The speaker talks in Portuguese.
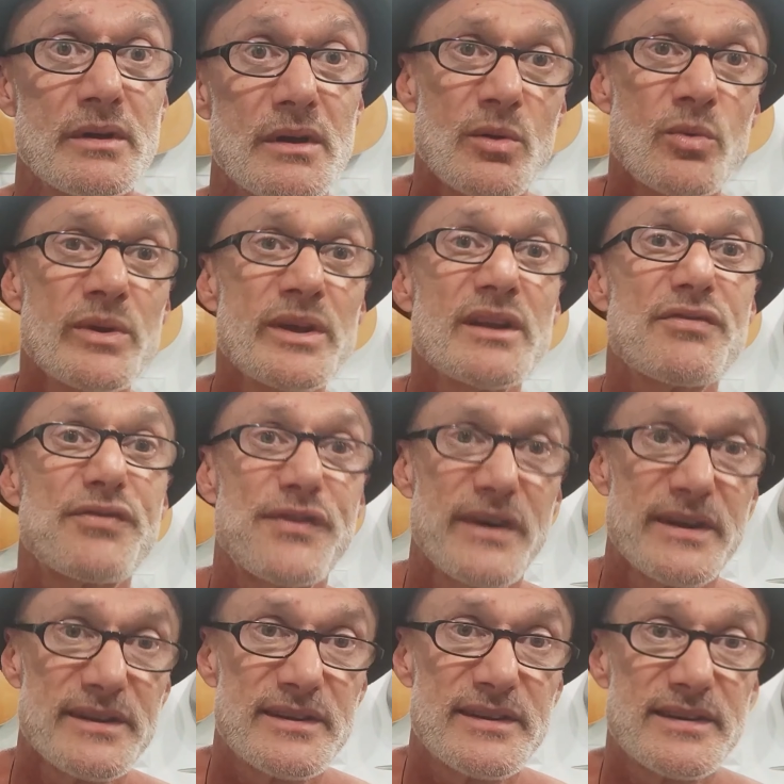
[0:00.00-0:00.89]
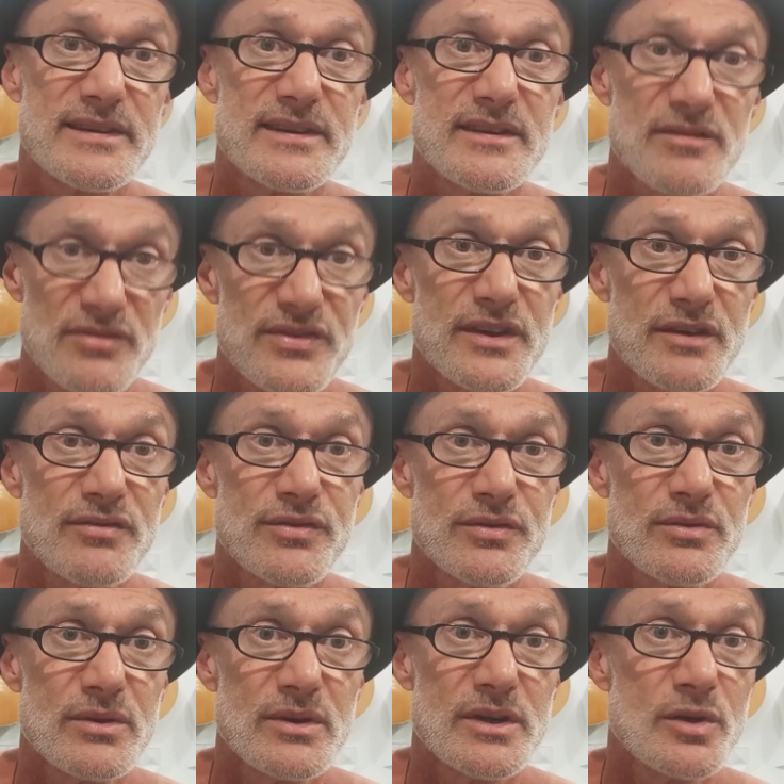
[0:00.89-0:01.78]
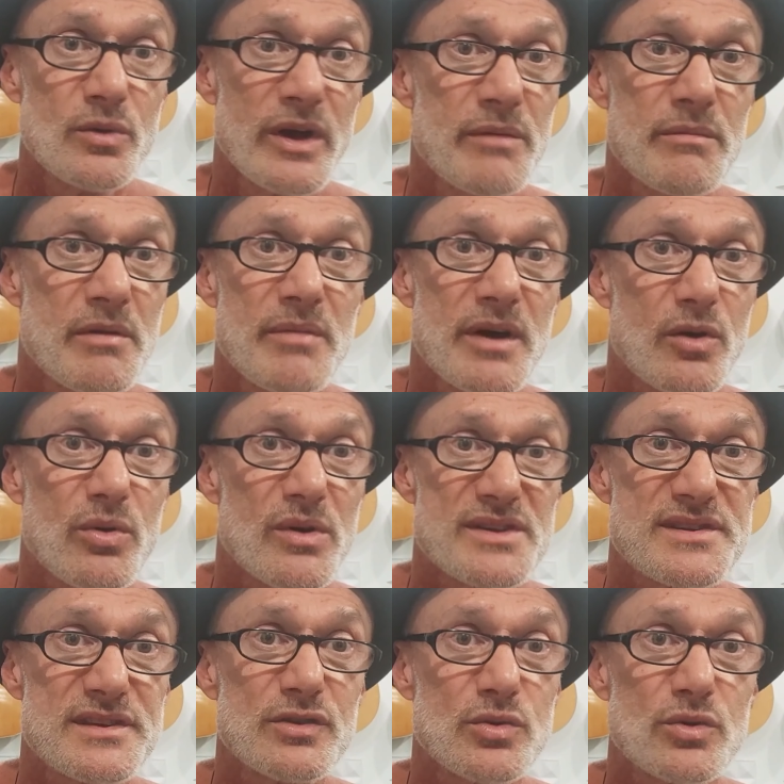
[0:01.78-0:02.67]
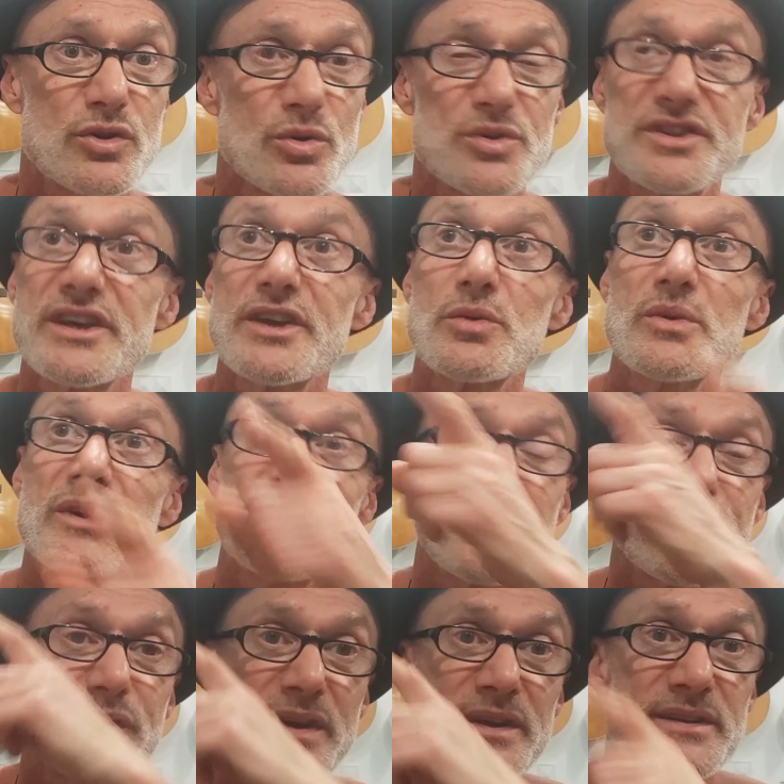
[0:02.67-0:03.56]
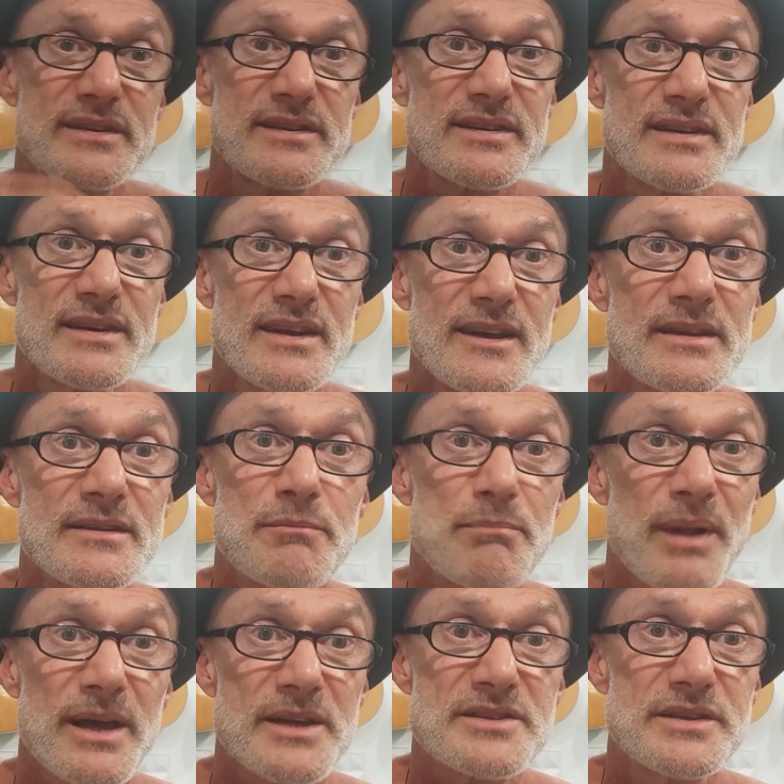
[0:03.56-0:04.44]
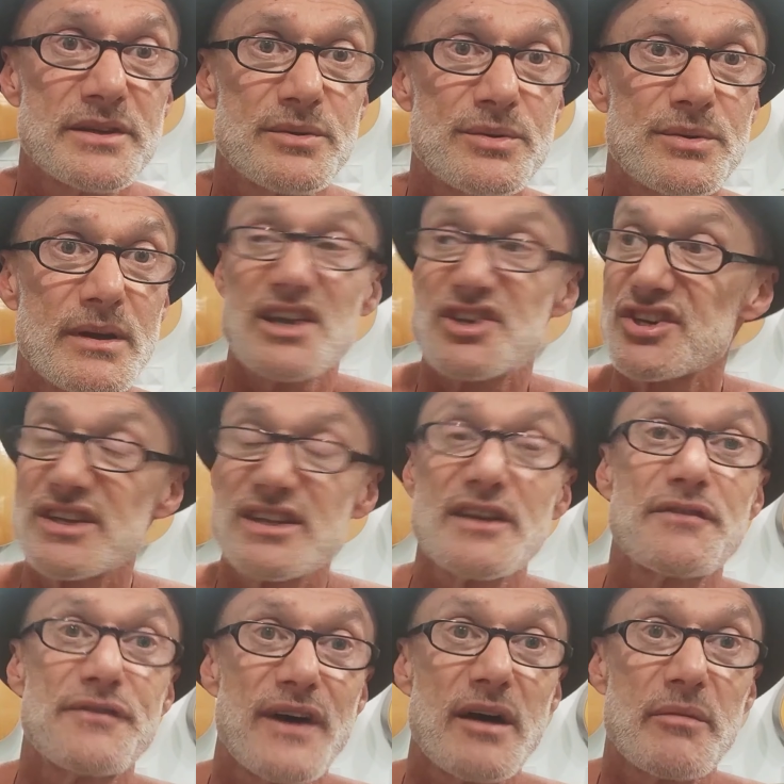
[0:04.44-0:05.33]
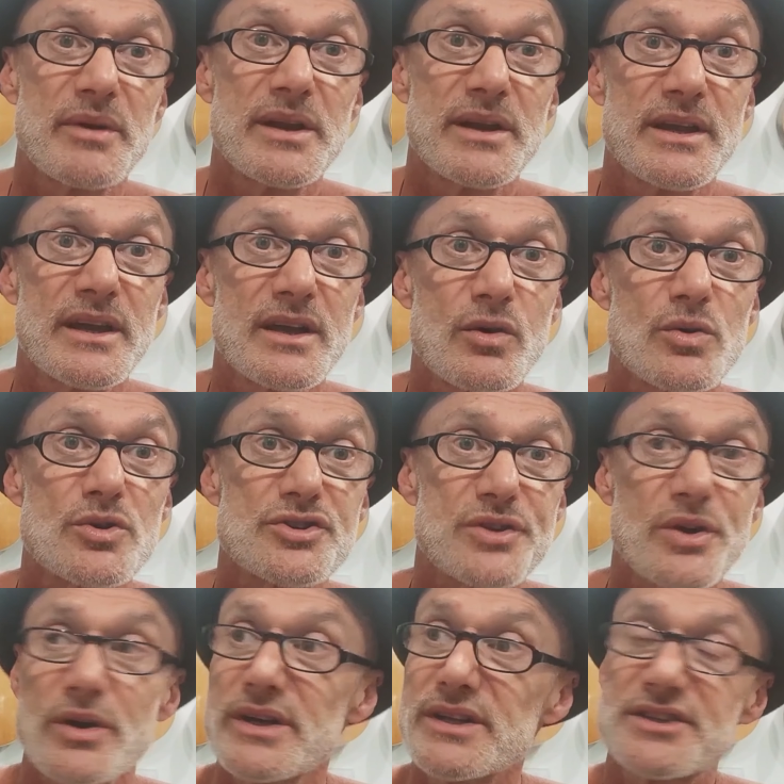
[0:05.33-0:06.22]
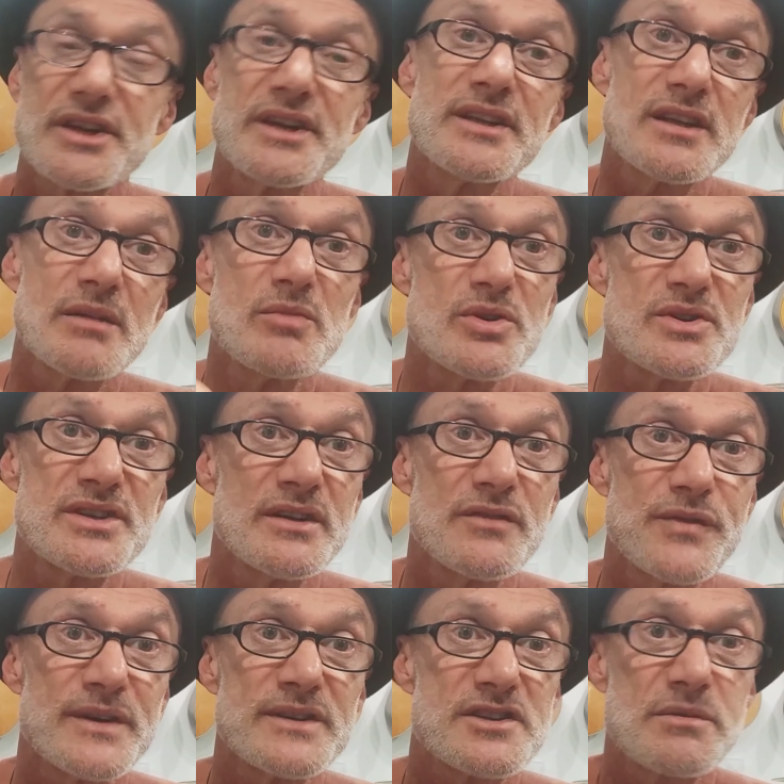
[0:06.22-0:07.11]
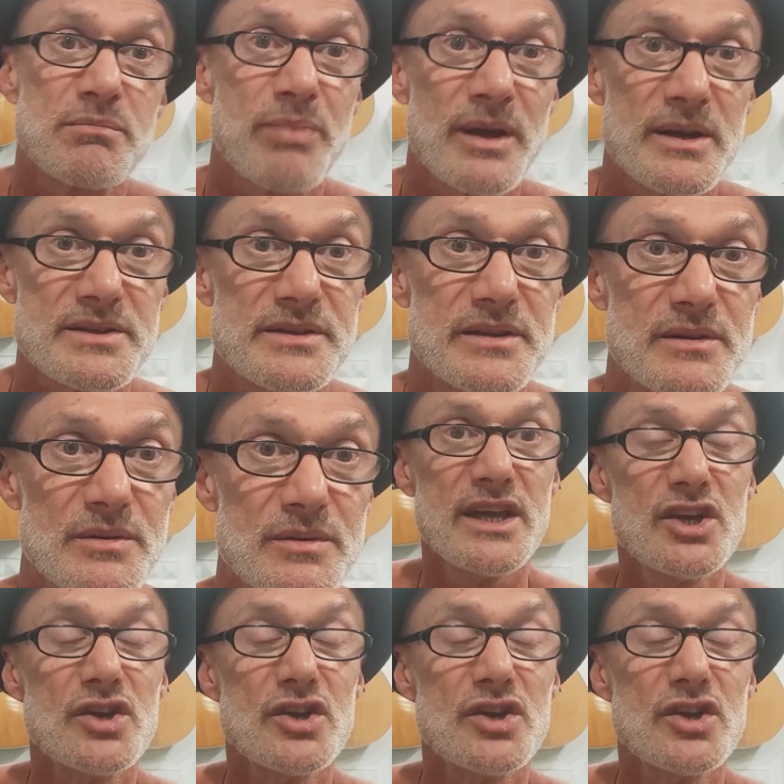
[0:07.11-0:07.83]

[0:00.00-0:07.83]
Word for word: Um elefante vivo não é a mesma coisa do que eu ter um elefante de plástico. A gente na fábrica constrói 30 milhões de elefantes de plástico.